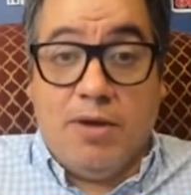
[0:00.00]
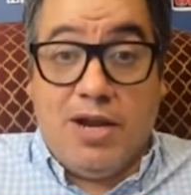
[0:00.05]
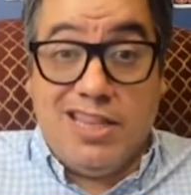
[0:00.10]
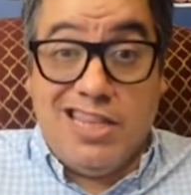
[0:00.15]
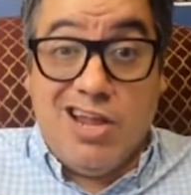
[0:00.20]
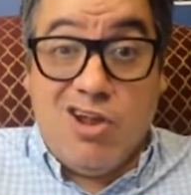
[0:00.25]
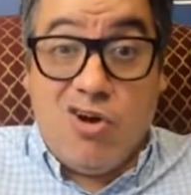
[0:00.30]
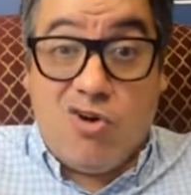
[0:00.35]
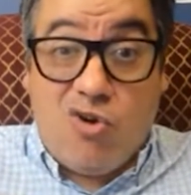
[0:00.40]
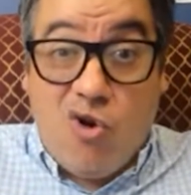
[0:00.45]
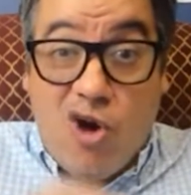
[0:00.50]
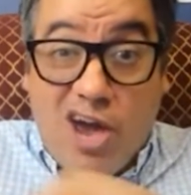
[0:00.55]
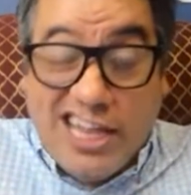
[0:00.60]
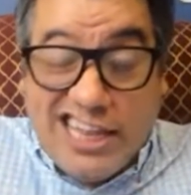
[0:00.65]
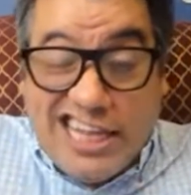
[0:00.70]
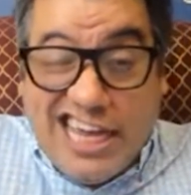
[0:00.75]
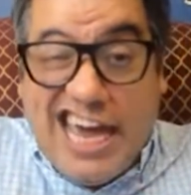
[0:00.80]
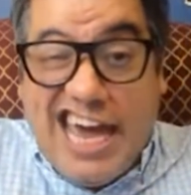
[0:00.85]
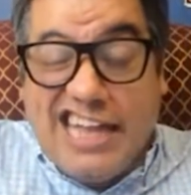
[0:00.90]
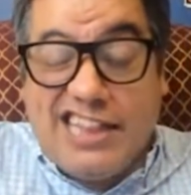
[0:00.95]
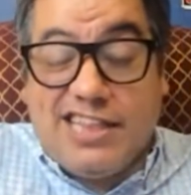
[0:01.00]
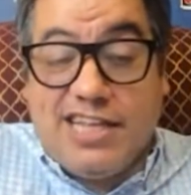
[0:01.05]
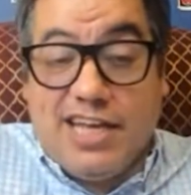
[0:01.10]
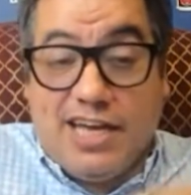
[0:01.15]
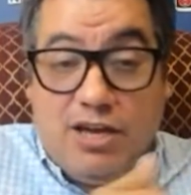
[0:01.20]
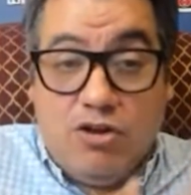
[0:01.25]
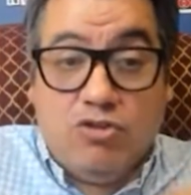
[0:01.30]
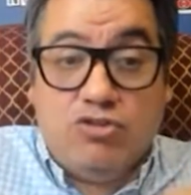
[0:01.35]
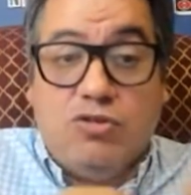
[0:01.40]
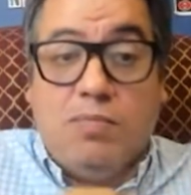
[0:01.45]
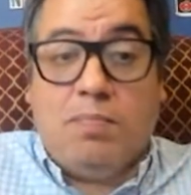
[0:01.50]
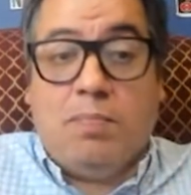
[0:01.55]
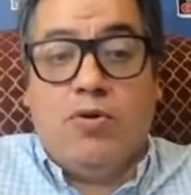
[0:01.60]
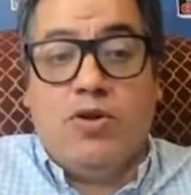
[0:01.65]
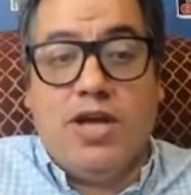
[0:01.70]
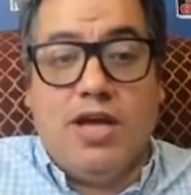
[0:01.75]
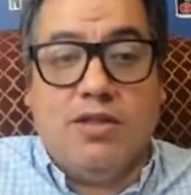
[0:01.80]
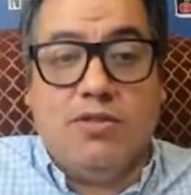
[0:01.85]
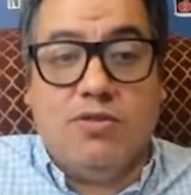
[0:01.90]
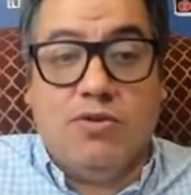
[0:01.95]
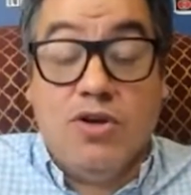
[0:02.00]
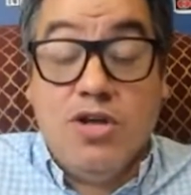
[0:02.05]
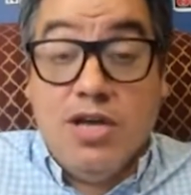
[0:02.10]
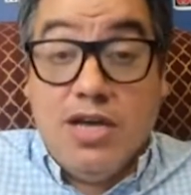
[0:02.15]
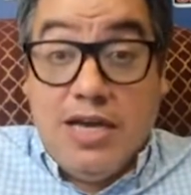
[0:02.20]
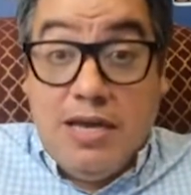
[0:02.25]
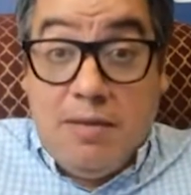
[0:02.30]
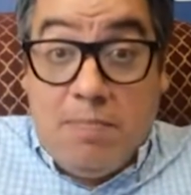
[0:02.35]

Pero el de los cohetes este que yo lo estoy poniendo.